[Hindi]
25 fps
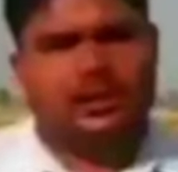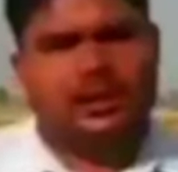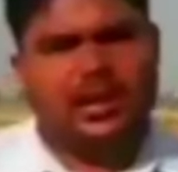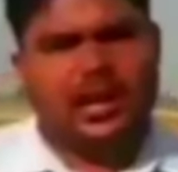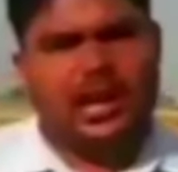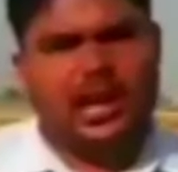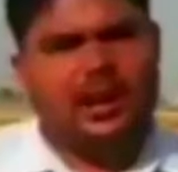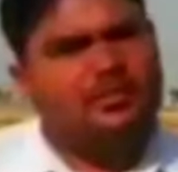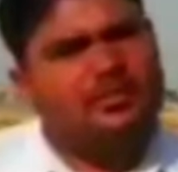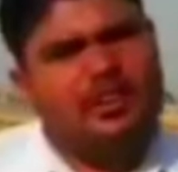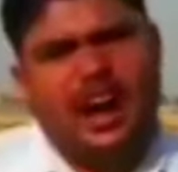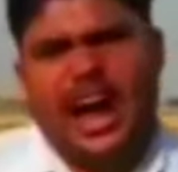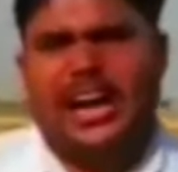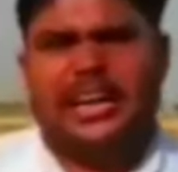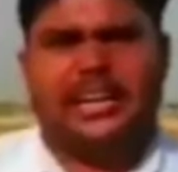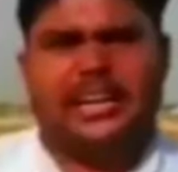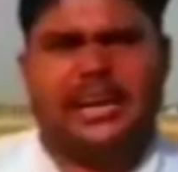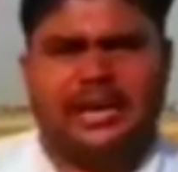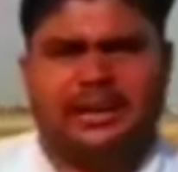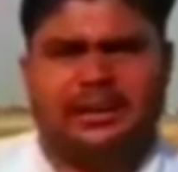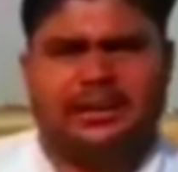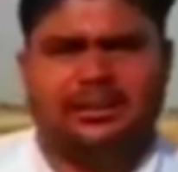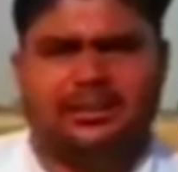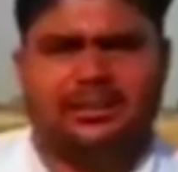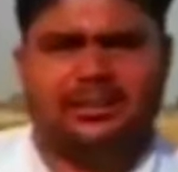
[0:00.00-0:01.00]
वेल
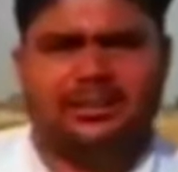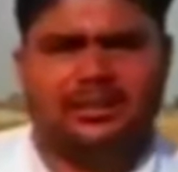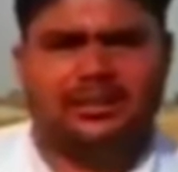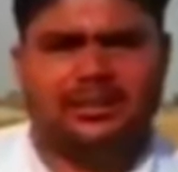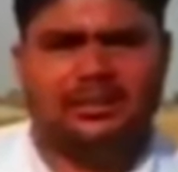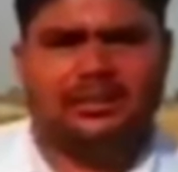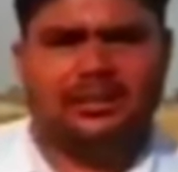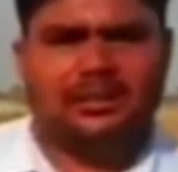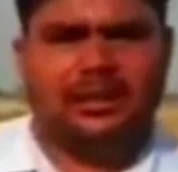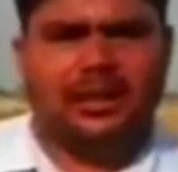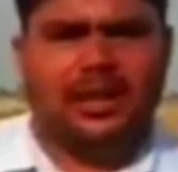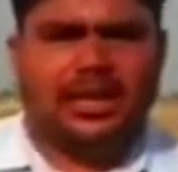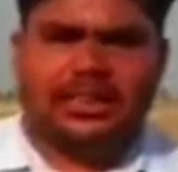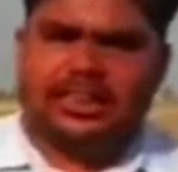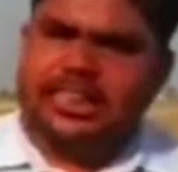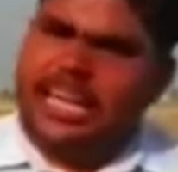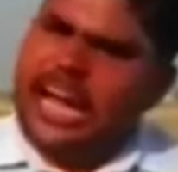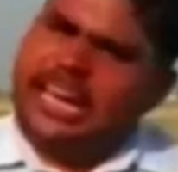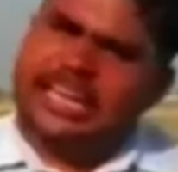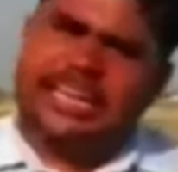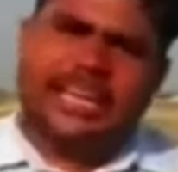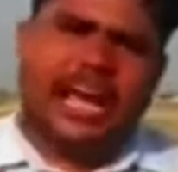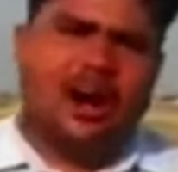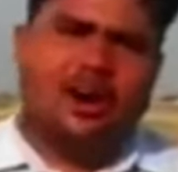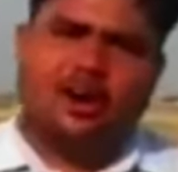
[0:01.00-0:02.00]
डन
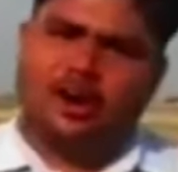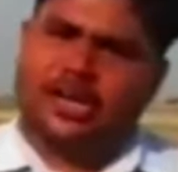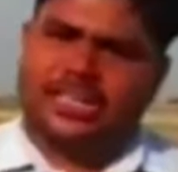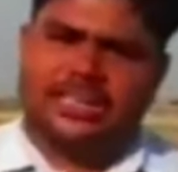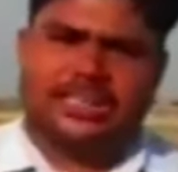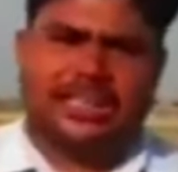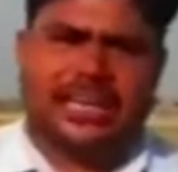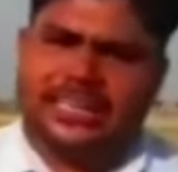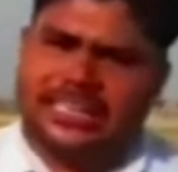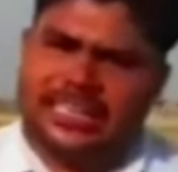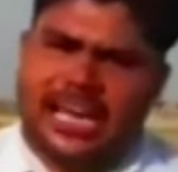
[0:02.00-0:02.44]
तालियां होनी